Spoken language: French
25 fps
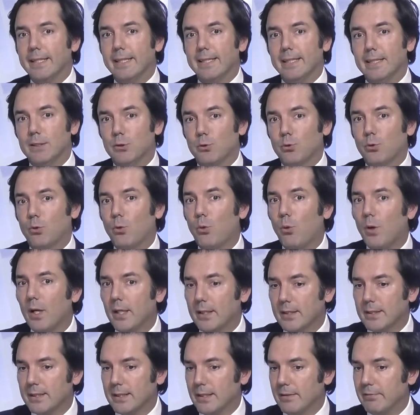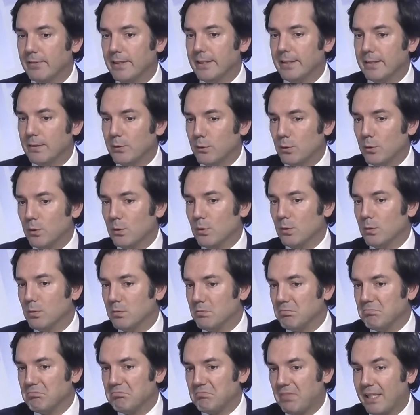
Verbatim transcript: et je crois que ça va être